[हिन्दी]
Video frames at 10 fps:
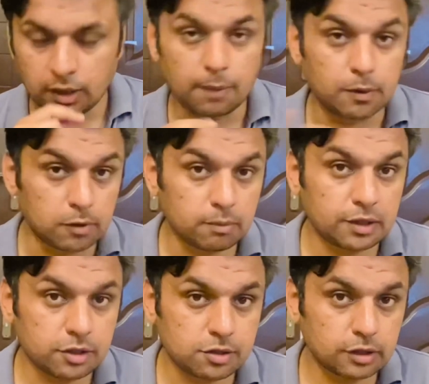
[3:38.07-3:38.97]
अब
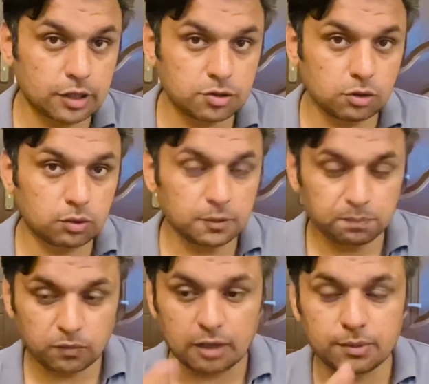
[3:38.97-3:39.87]
इम्प्लीमेंटेशन कैसे होगी
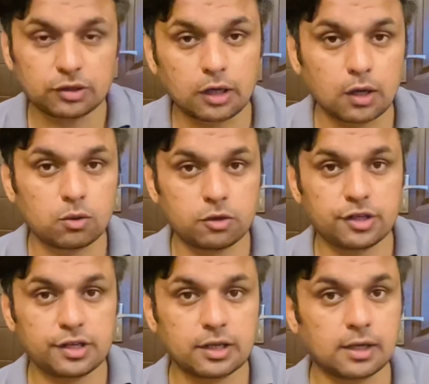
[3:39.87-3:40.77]
अलबत्त
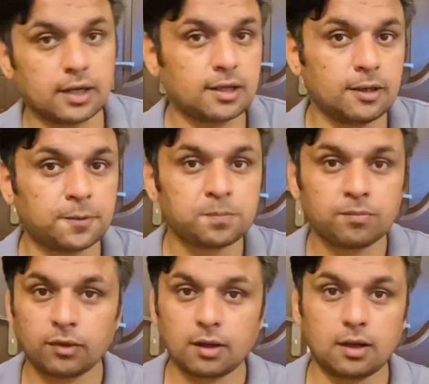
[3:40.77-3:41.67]
उन्होंने ये कहा है कि
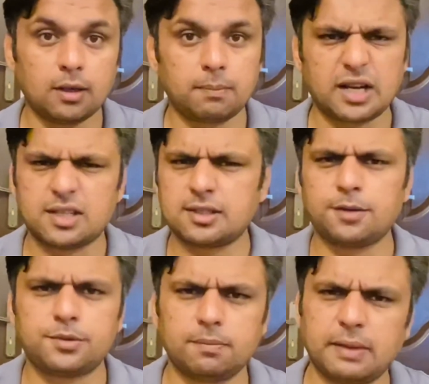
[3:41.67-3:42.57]

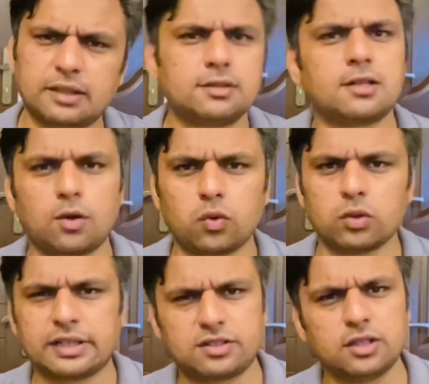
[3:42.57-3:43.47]
पाकिस्तान से पैंतीस लाख
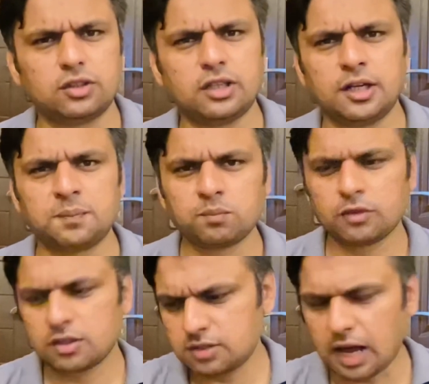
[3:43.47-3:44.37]
लोग टैक्स देते हैं
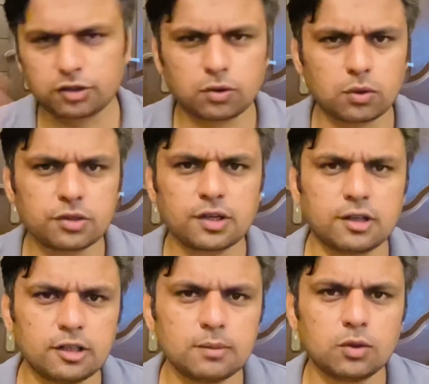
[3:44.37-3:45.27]
सात करोड़ के
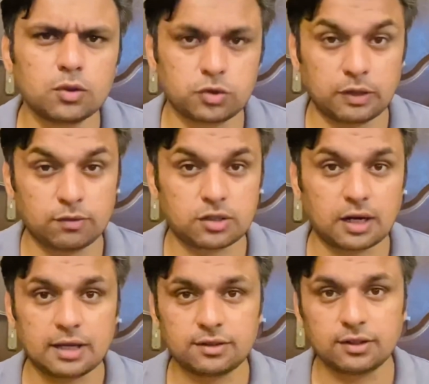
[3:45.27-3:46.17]
करीब लोग जो है वो
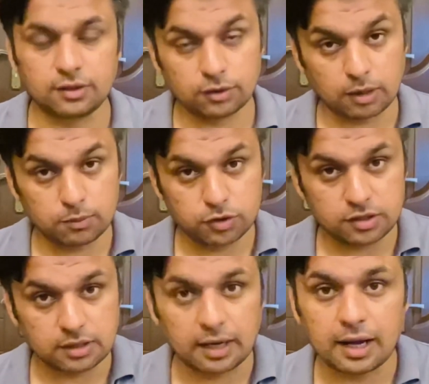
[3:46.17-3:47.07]
ज़क़़त देते हैं तो हम उसी
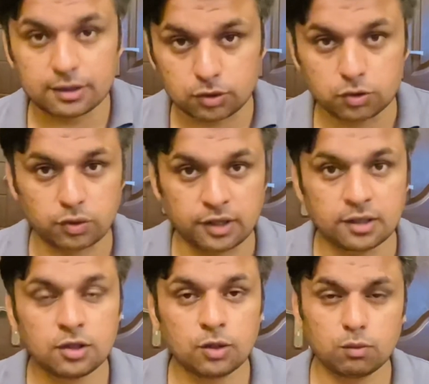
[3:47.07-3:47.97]
ज़क़़त को जो है
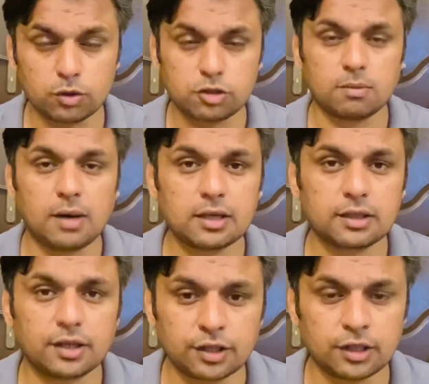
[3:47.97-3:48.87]
वो इस्तेमाल
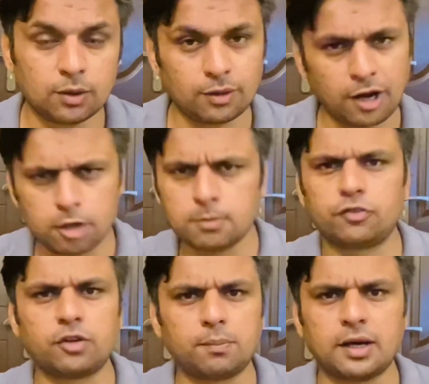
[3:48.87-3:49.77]
करेंगे और आई
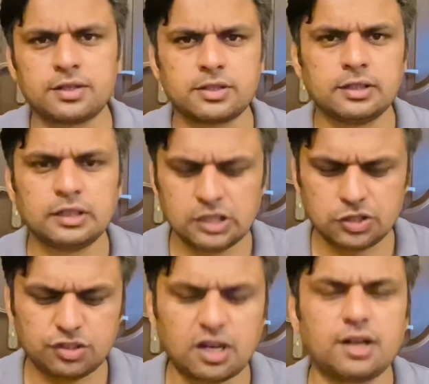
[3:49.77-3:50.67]
के पास
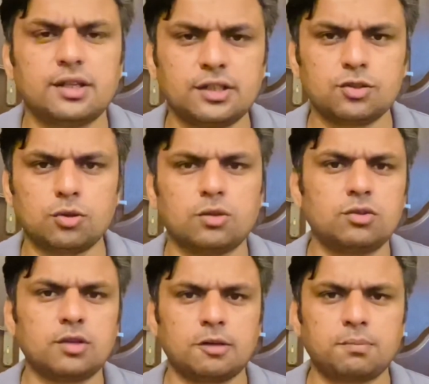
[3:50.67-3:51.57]
जाने की ज़रूरत
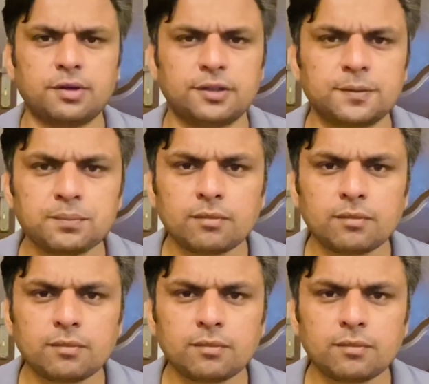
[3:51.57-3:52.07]
नहीं पड़ेगी